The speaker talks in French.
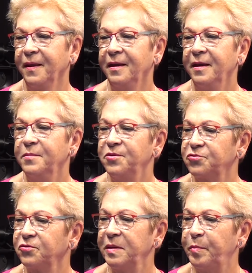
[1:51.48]
mais ce
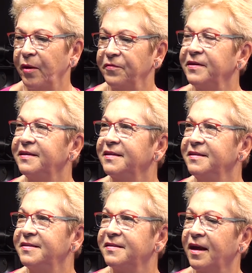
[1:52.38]
sont des parfaits
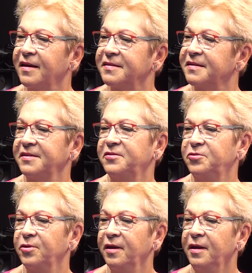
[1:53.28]
techniciens. Ah, ça, c'est
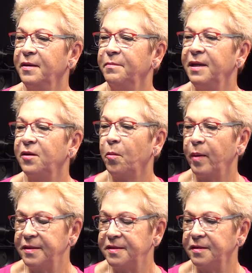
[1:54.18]
sûr. Mais
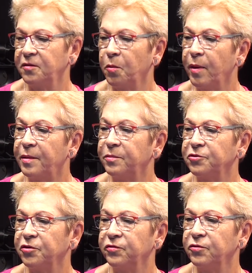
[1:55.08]
l'empathie, quand même,
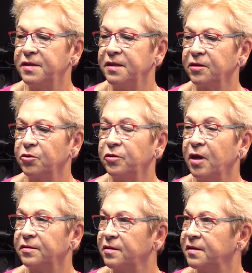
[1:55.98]
je veux dire que
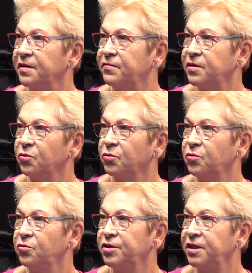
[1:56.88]
dans un service
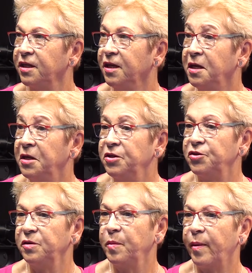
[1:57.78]
d'oncologie, je
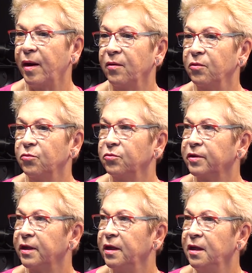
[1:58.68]
n'ai pas
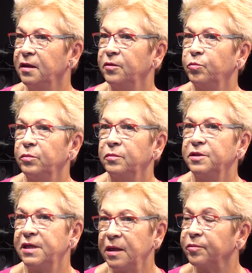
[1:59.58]
rencontré.
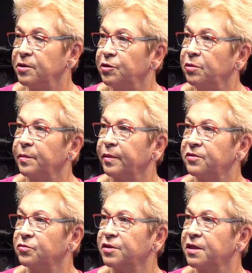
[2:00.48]
J'ai eu
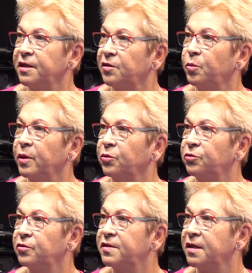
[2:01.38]
l'impression que j'étais un numéro de
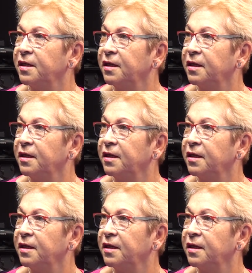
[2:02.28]
dossier